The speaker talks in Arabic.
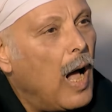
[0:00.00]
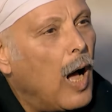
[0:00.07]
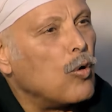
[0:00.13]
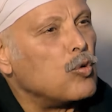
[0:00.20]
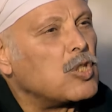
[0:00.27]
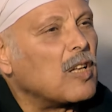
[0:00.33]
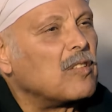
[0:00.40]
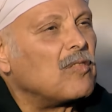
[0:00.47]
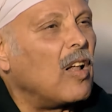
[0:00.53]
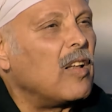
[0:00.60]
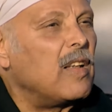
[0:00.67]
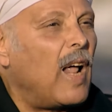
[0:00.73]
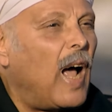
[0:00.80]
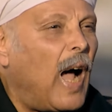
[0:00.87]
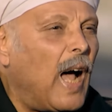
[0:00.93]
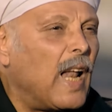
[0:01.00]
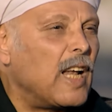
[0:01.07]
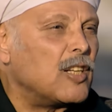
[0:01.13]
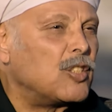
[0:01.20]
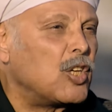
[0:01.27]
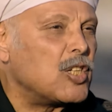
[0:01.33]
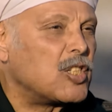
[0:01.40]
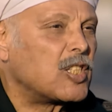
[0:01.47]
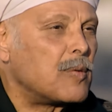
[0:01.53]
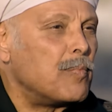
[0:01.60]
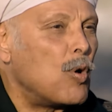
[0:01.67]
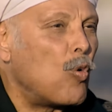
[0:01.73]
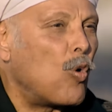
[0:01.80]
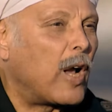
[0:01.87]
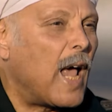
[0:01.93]
عاوز اطلع على
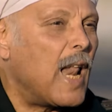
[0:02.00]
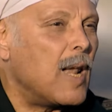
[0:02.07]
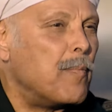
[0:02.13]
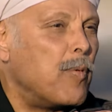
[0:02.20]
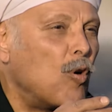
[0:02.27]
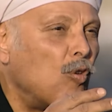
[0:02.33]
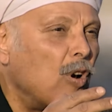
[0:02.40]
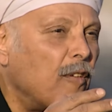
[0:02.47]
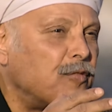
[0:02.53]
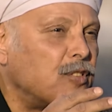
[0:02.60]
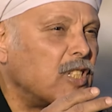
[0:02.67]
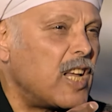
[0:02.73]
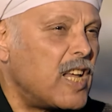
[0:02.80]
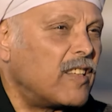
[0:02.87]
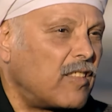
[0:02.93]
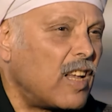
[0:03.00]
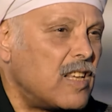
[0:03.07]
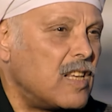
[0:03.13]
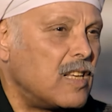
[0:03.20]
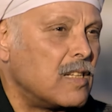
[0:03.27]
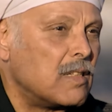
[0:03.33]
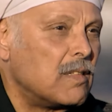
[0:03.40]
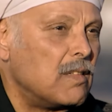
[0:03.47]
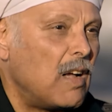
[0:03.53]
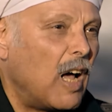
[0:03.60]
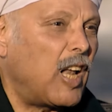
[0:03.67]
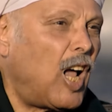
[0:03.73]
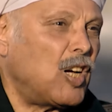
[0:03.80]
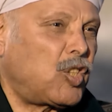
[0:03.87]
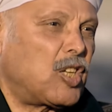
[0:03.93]
جسمي وقلبي ونفسيتي
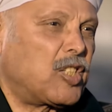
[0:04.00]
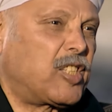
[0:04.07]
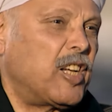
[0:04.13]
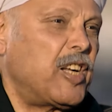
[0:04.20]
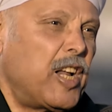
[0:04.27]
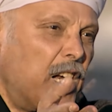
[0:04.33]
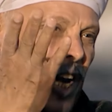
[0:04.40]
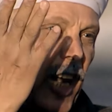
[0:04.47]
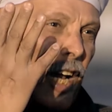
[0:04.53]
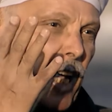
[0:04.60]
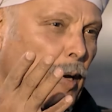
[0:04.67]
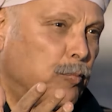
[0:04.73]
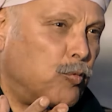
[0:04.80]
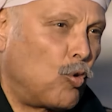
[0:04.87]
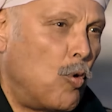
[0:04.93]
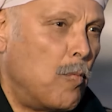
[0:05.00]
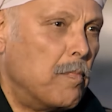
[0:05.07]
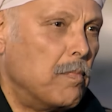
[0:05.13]
العشر سنين اللي غبتوا